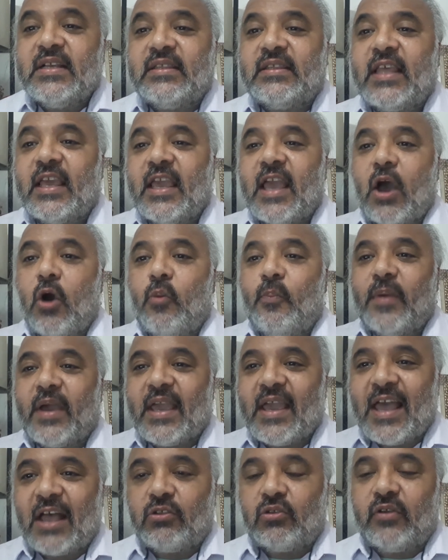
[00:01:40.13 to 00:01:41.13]
tem a
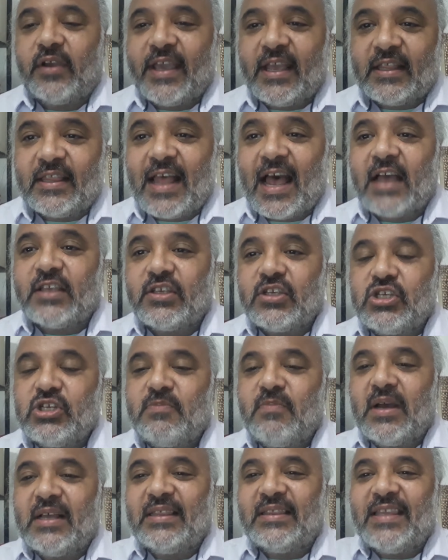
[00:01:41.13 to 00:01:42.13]
obrigatoriedade de
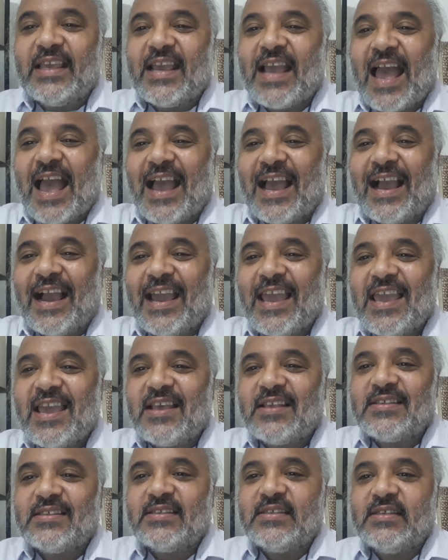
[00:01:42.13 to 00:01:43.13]
manter a
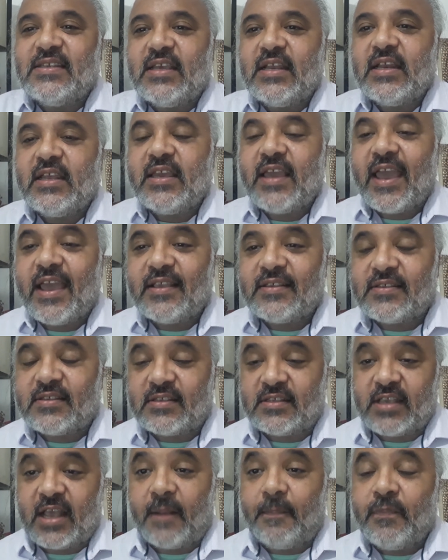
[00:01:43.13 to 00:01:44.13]

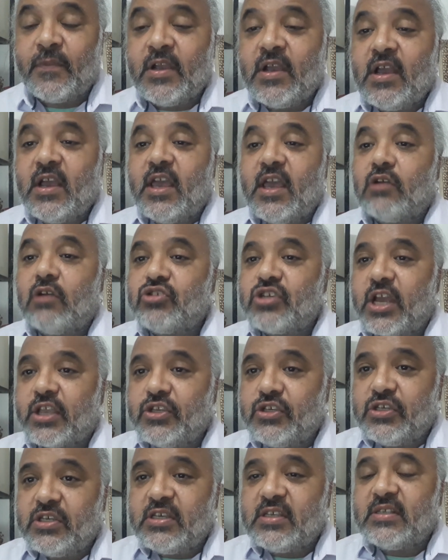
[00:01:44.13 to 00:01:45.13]
resiliência. Eu já
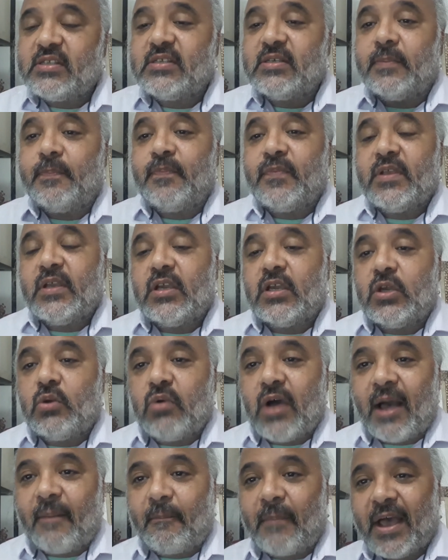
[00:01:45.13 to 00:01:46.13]
disse que
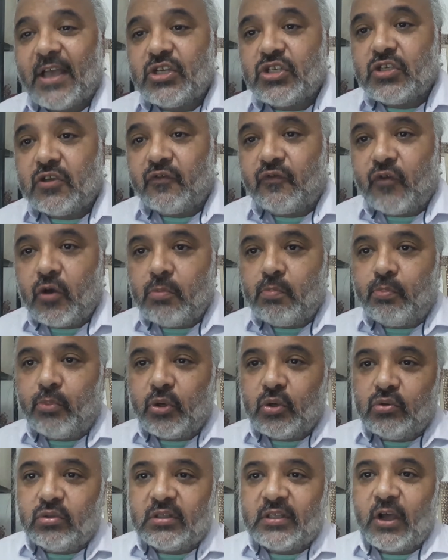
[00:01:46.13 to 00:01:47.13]
o rapaz que foi
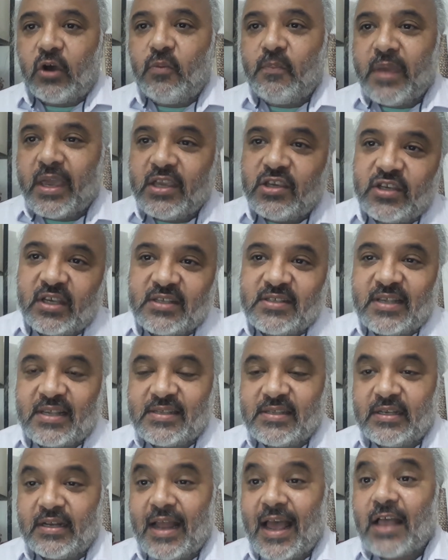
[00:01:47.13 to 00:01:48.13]
brutalmente
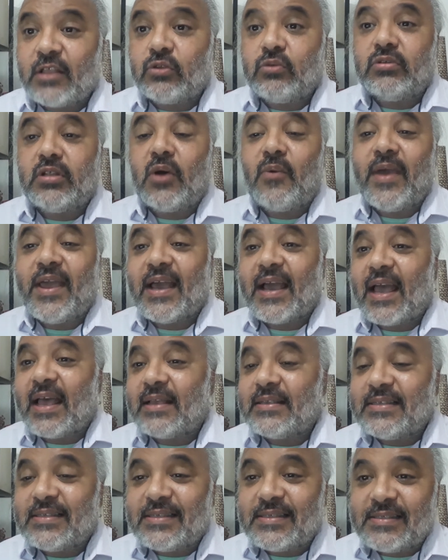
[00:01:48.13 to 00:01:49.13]
assassinado não
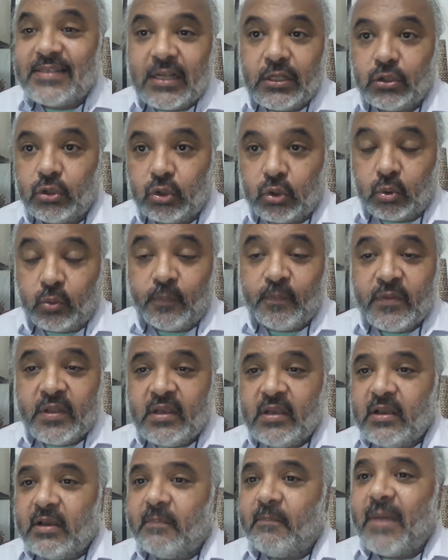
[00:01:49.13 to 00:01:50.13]
era santo,
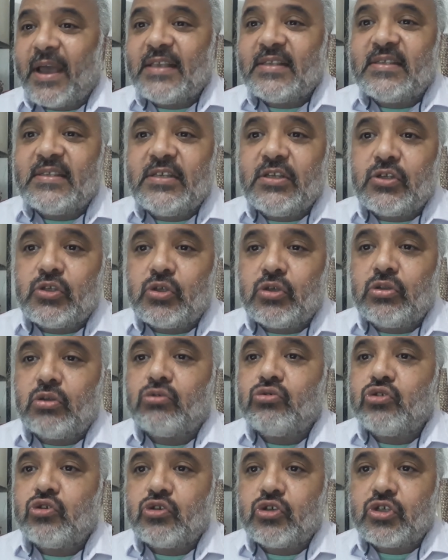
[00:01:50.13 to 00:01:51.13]
mas isso
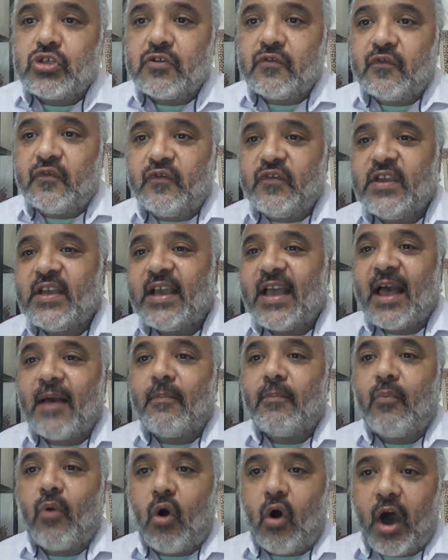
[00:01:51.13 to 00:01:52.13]
não justifica a
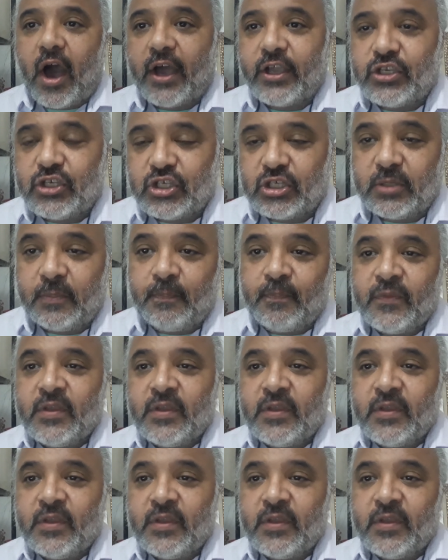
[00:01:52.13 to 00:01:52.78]
morte